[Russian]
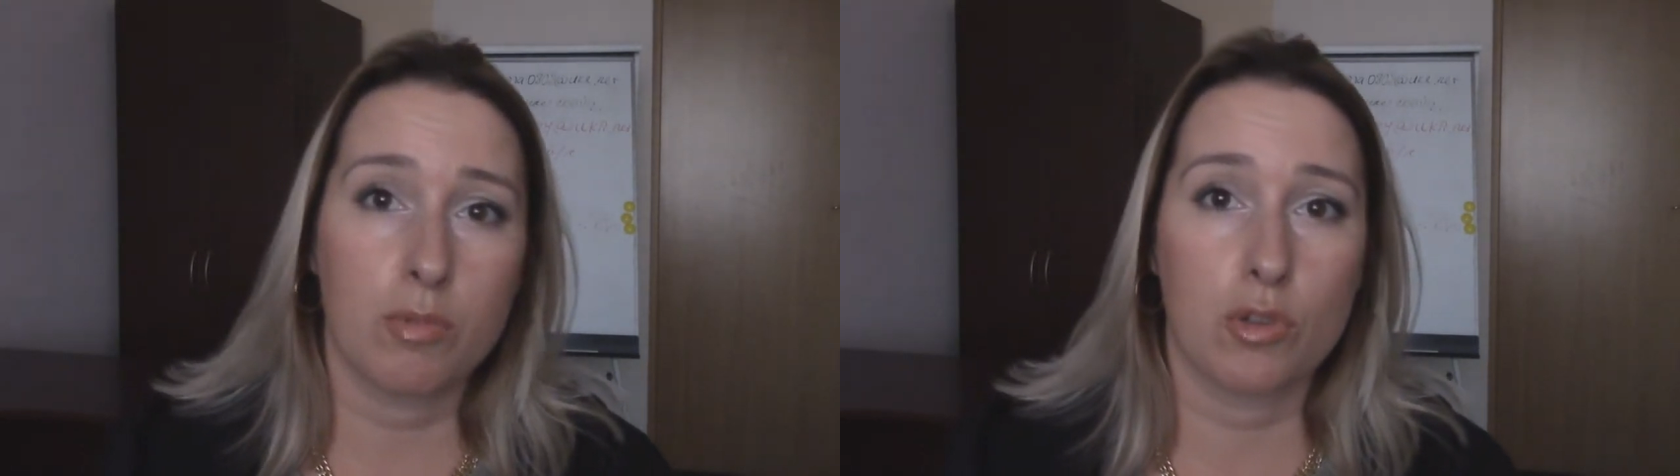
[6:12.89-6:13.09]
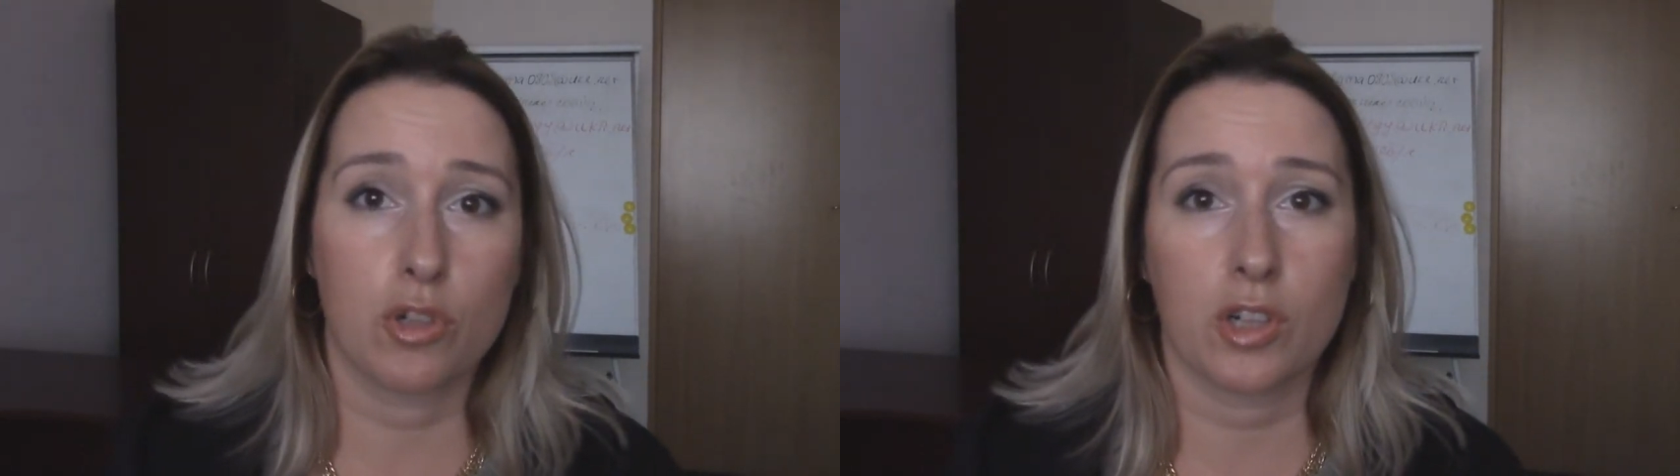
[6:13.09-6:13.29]

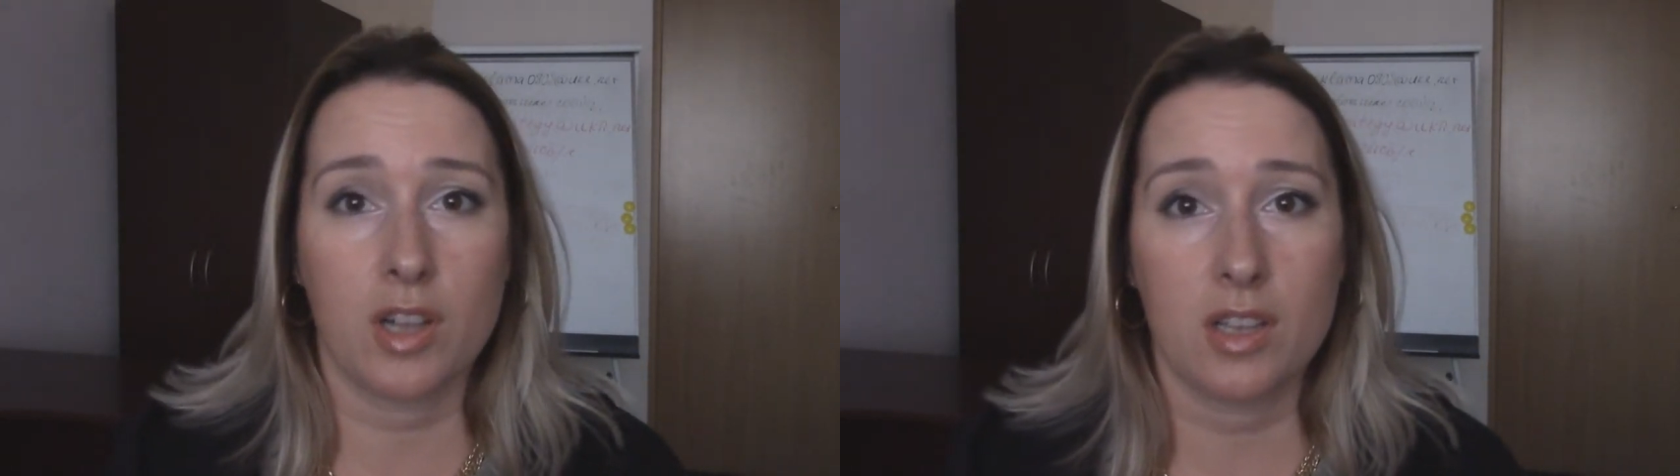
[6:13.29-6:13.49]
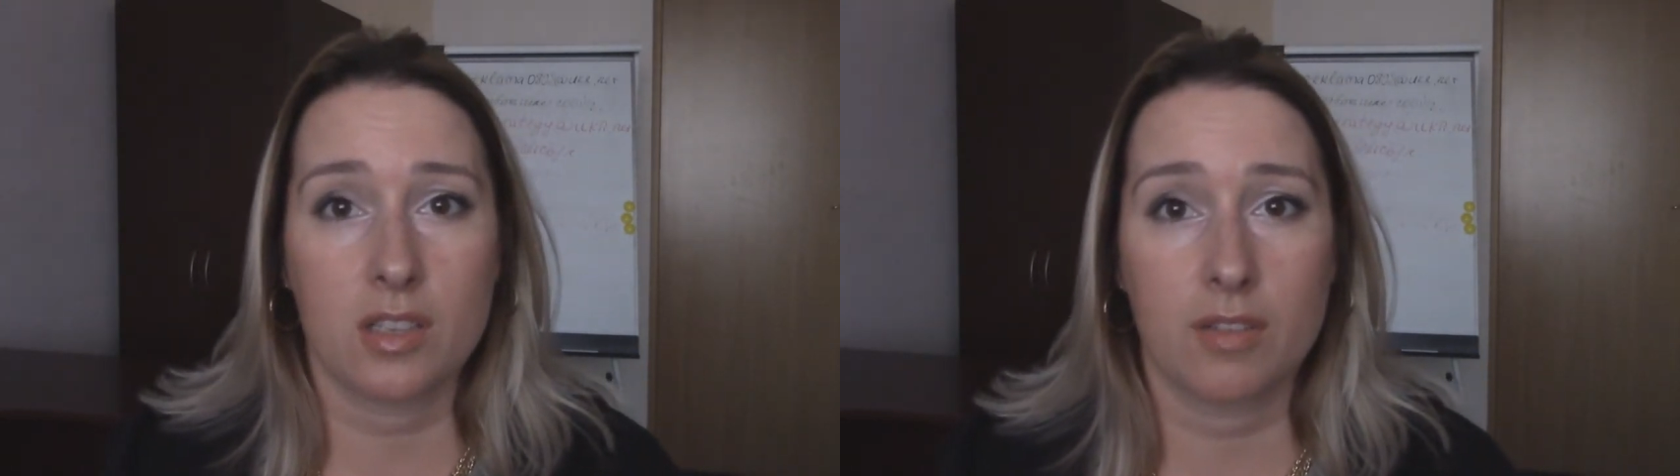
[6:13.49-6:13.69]

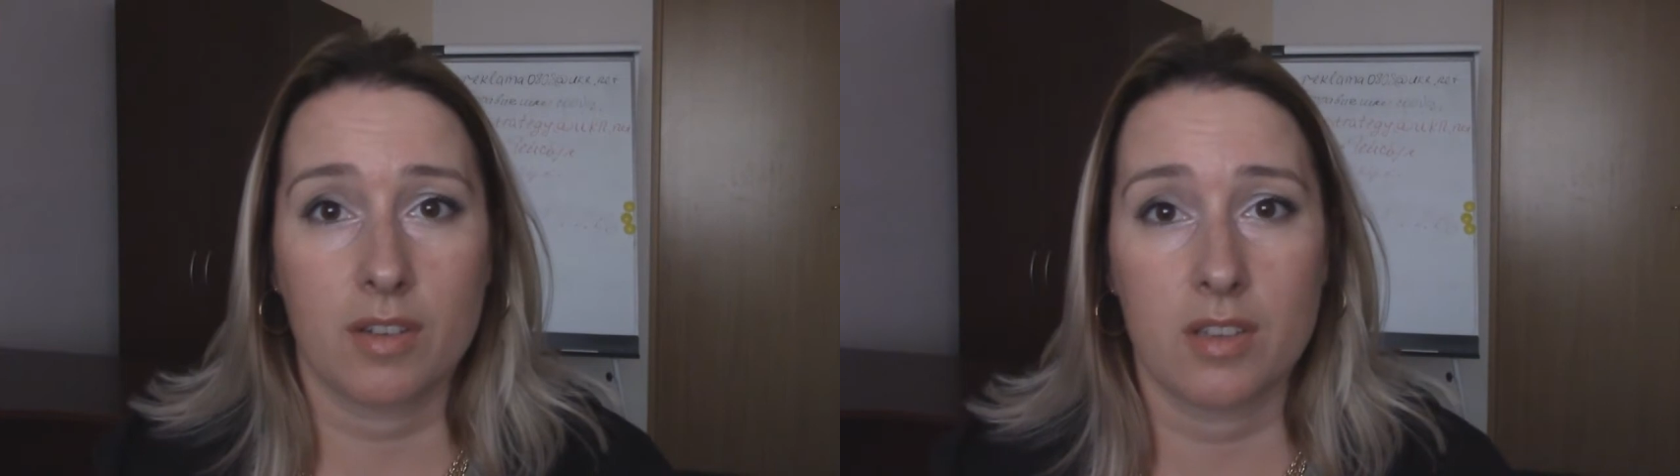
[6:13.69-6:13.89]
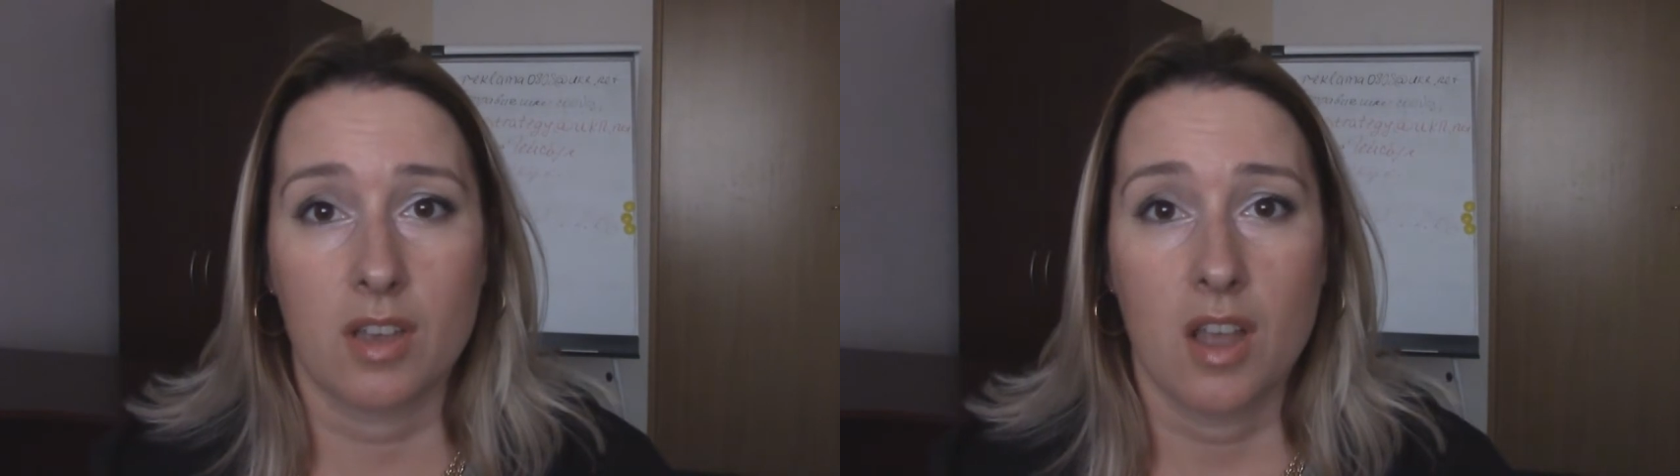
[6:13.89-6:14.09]

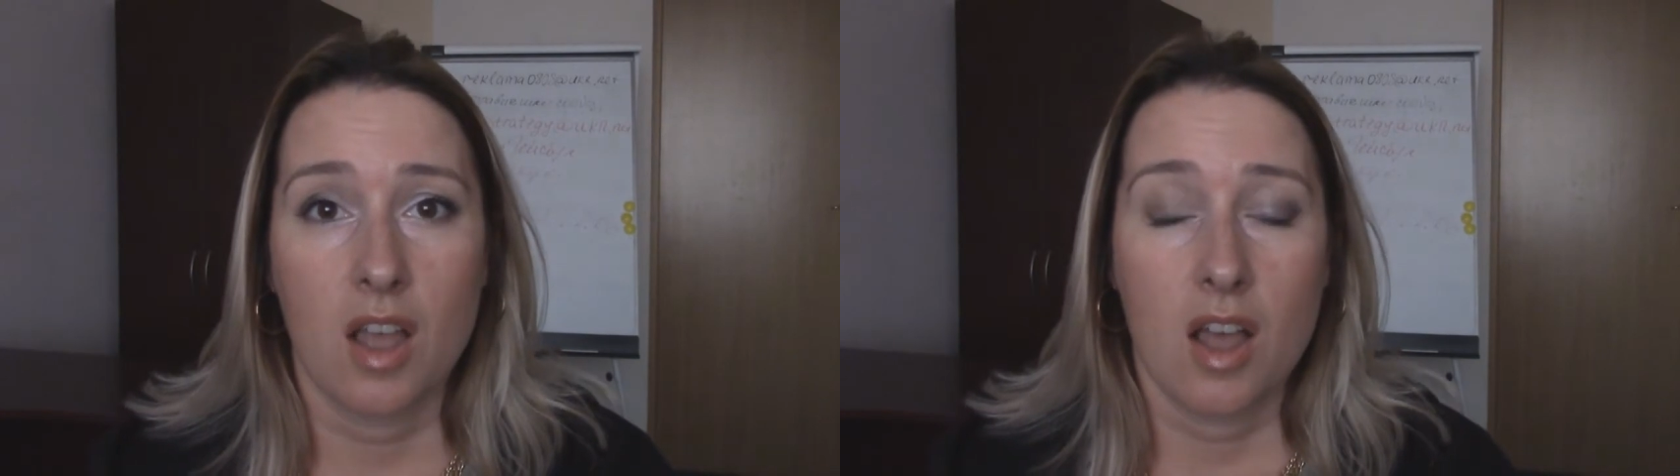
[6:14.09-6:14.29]
путешествовать.